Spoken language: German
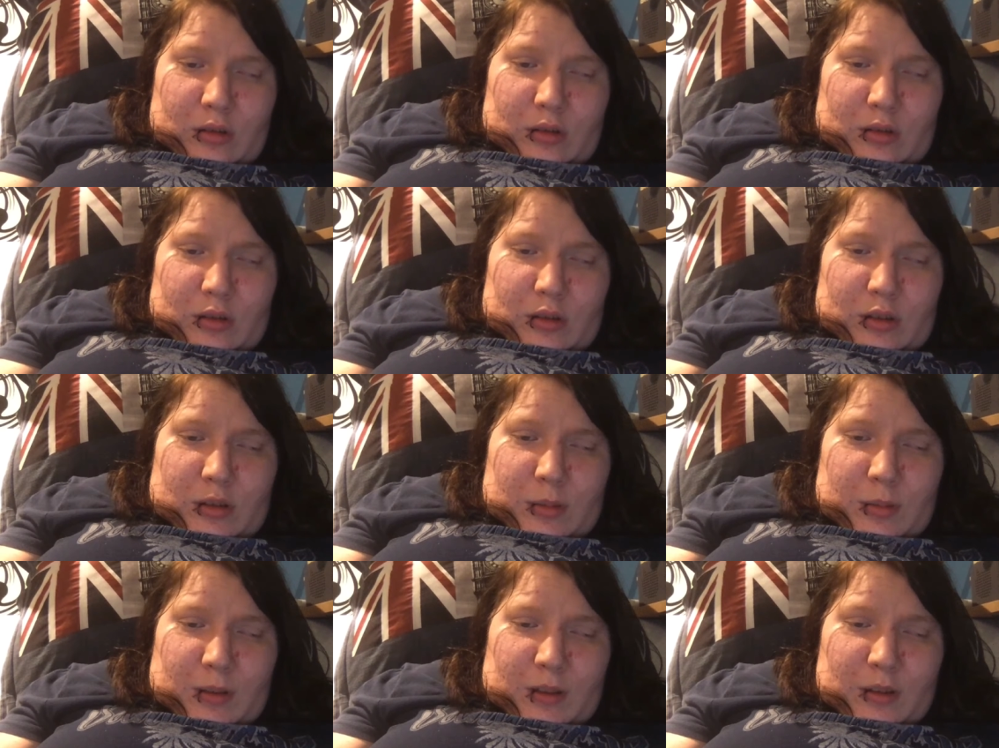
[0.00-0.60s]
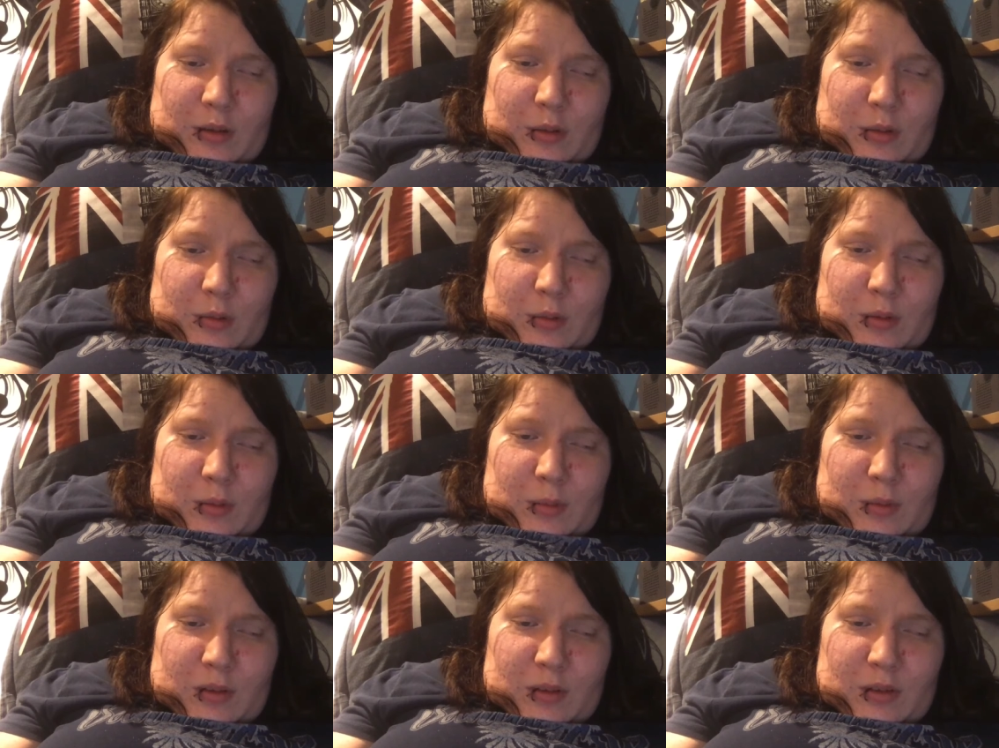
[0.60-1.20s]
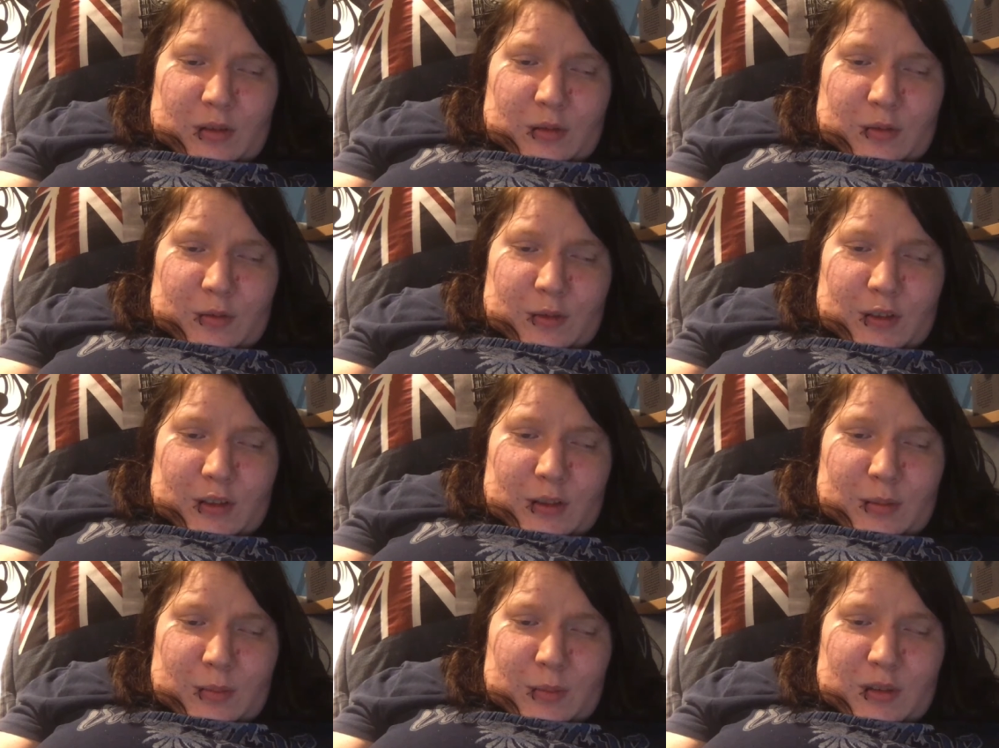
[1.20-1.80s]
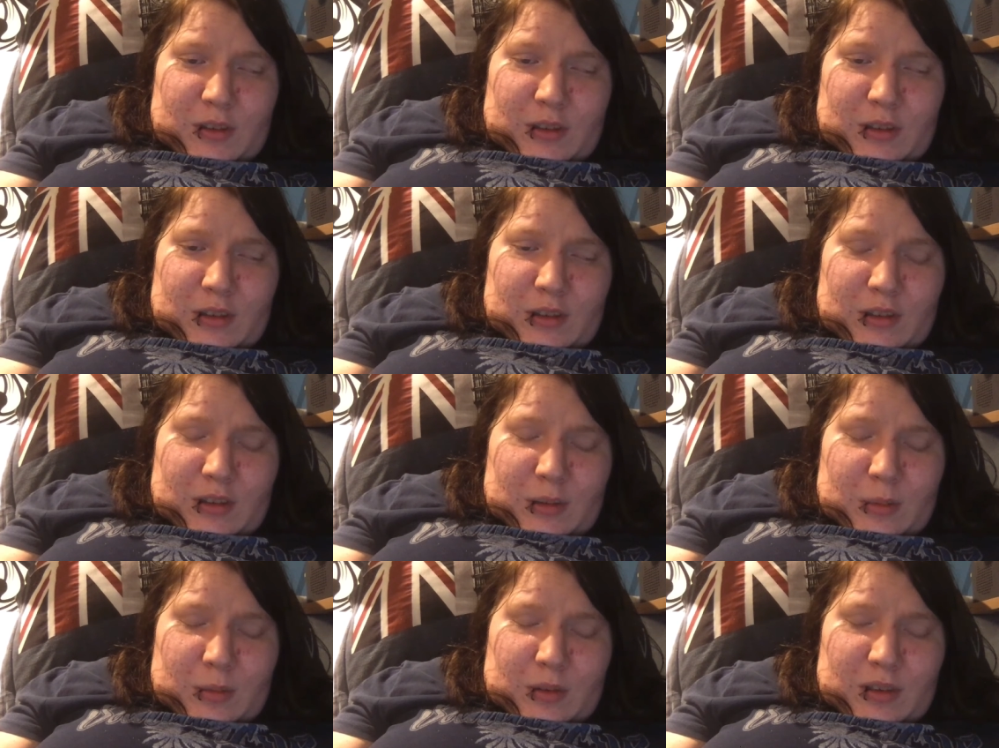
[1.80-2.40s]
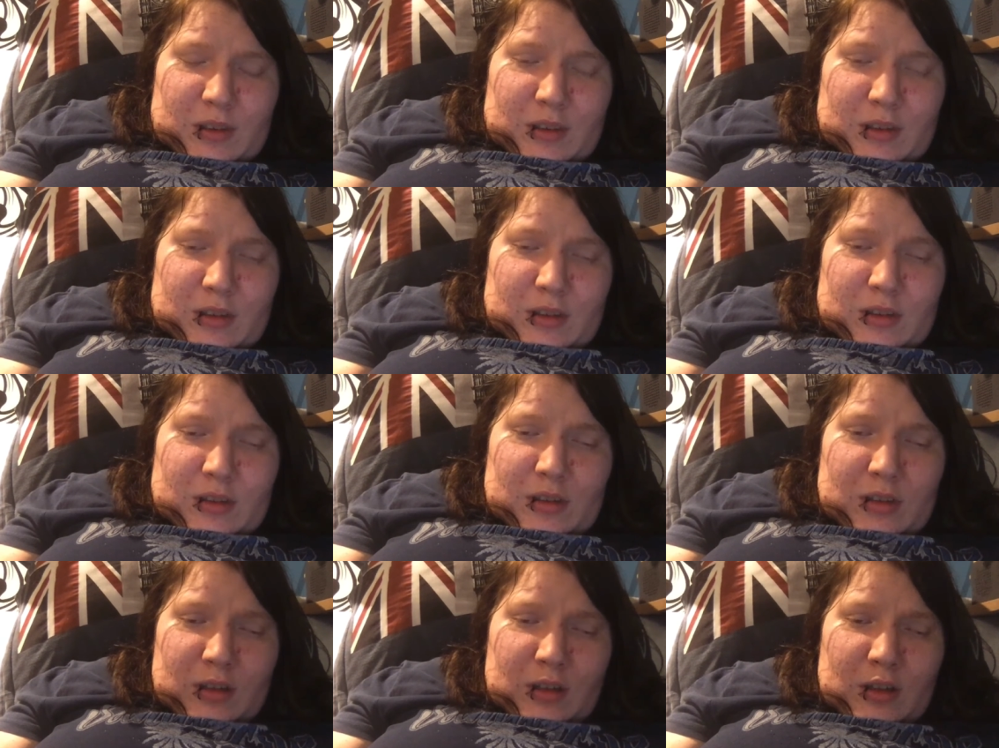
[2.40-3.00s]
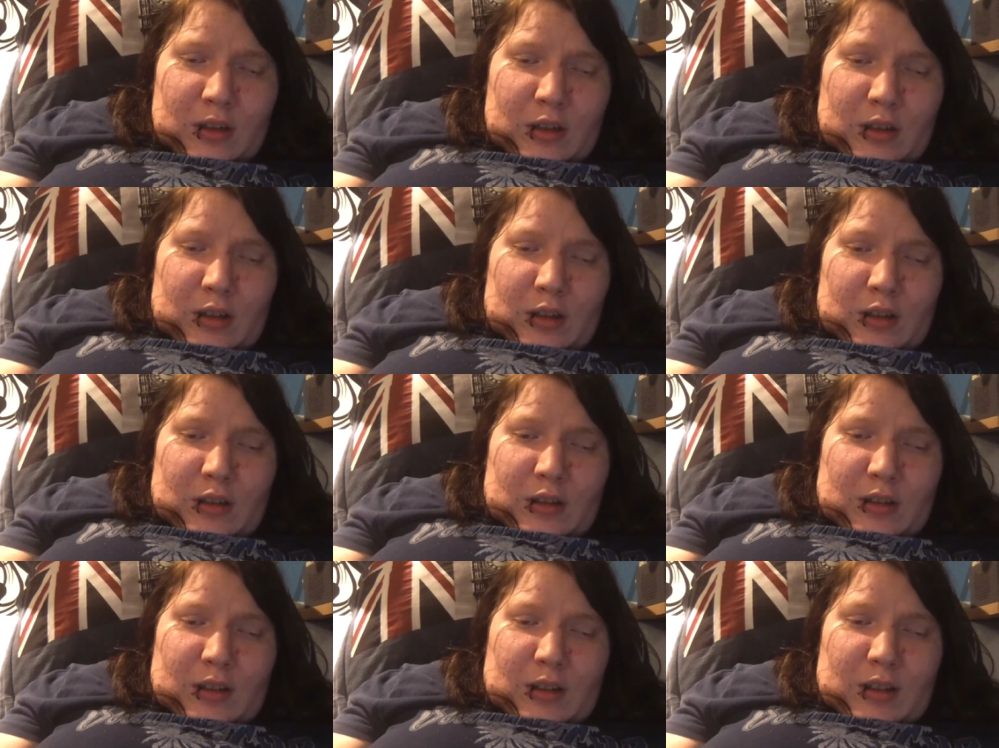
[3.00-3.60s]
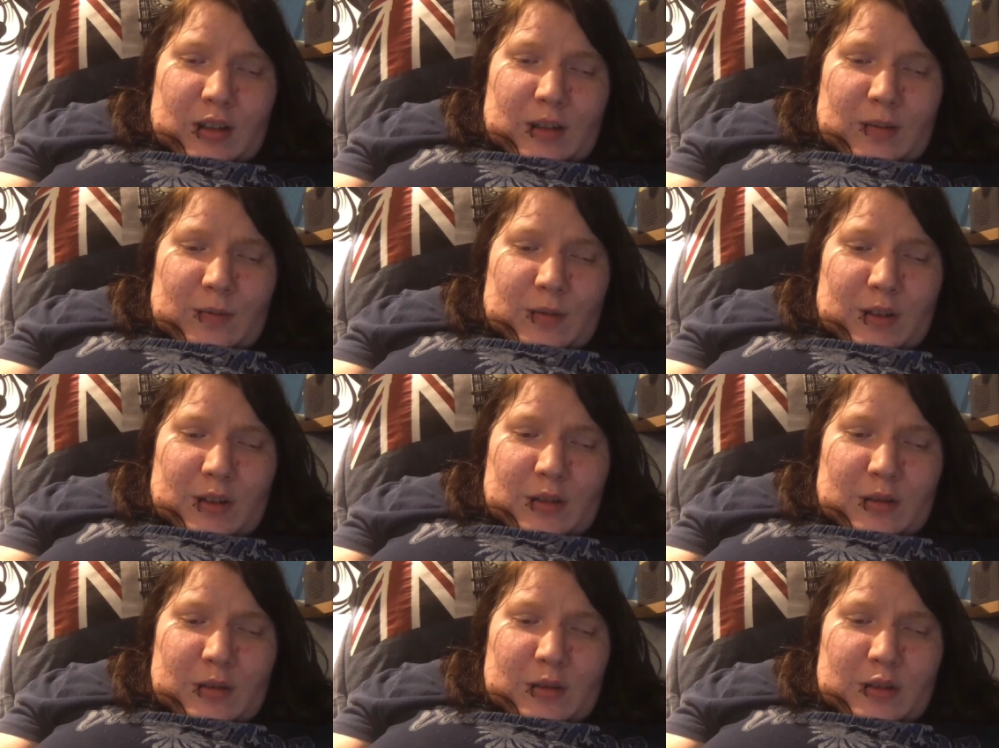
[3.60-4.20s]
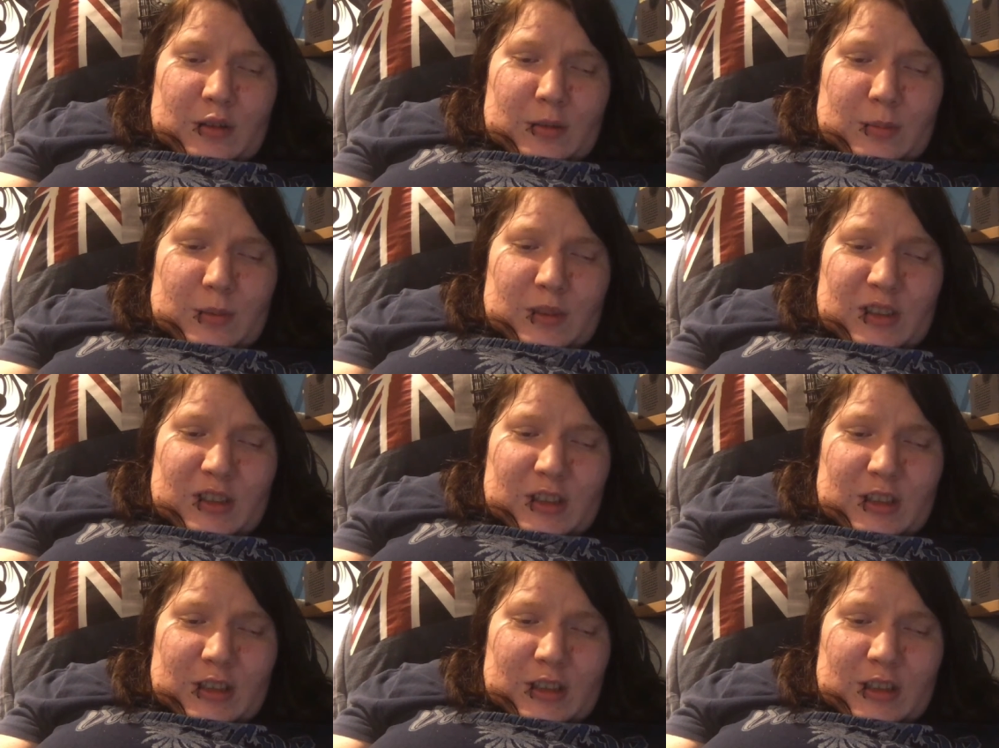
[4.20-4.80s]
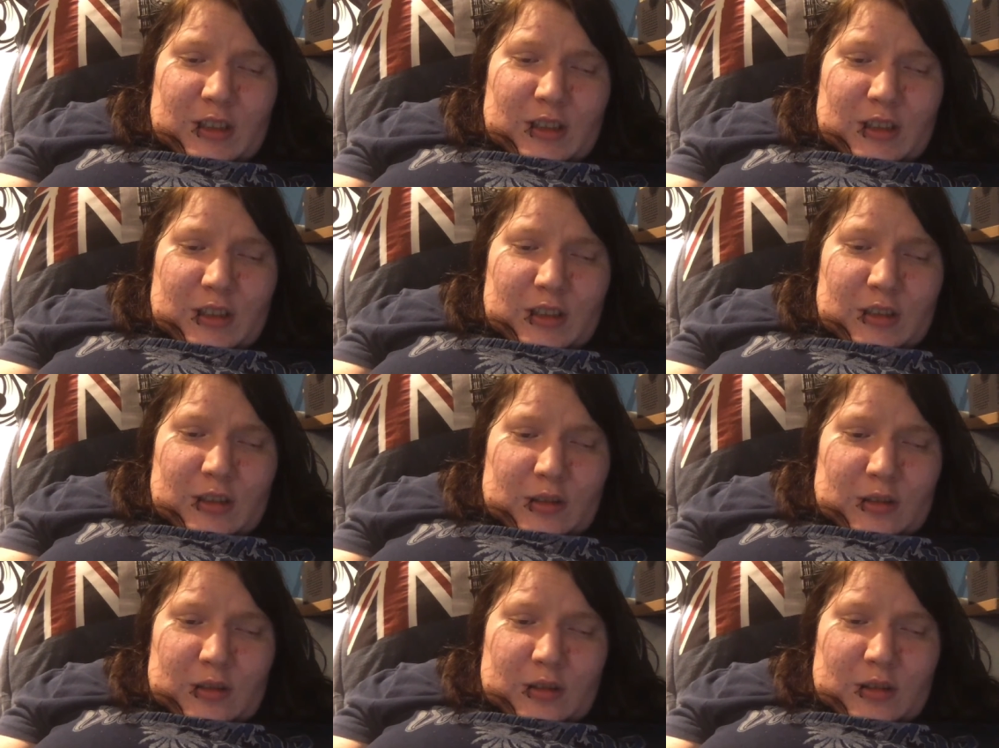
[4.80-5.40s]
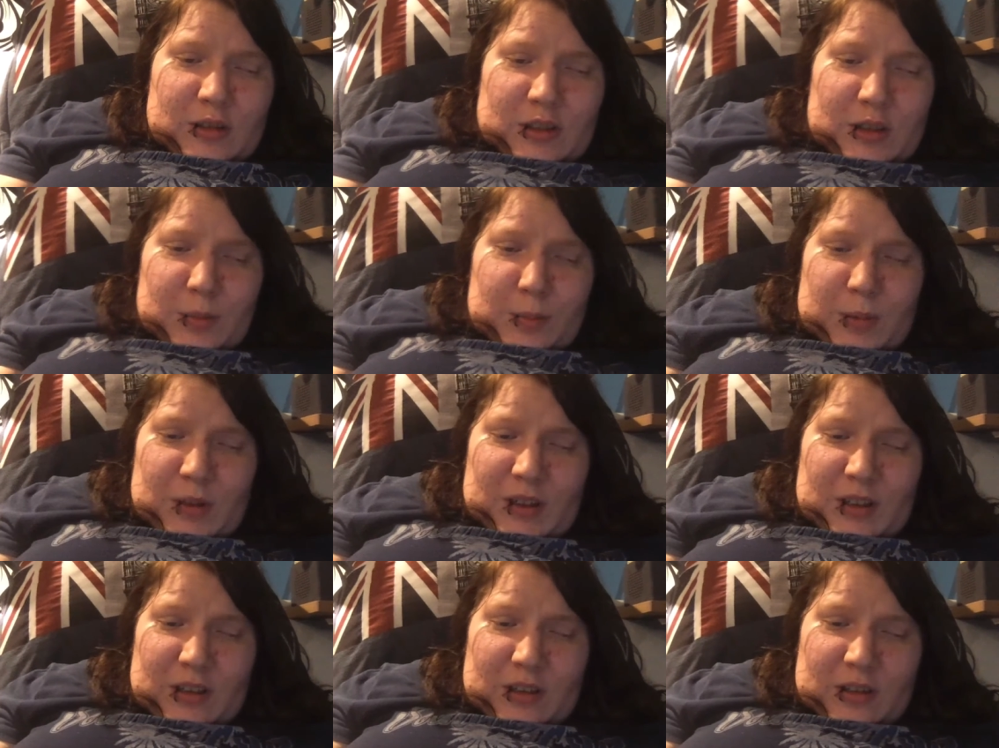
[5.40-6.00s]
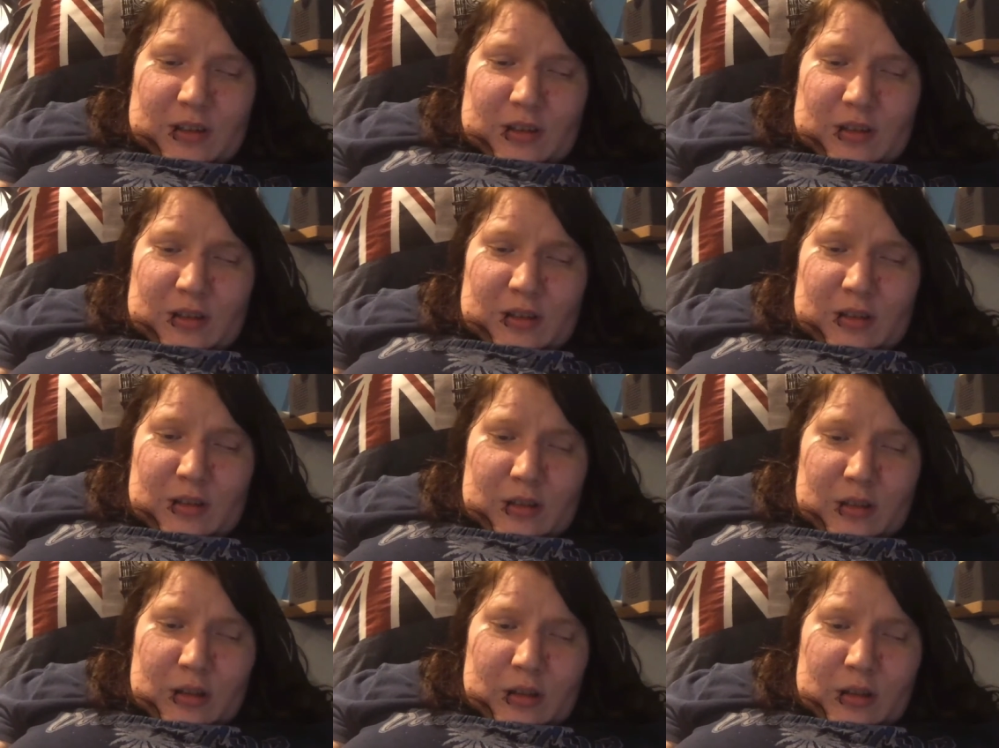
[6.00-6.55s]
ich war so immer zufrieden mit ihr, aber es hat einfach zwischenmenschlich nicht so gut gepasst.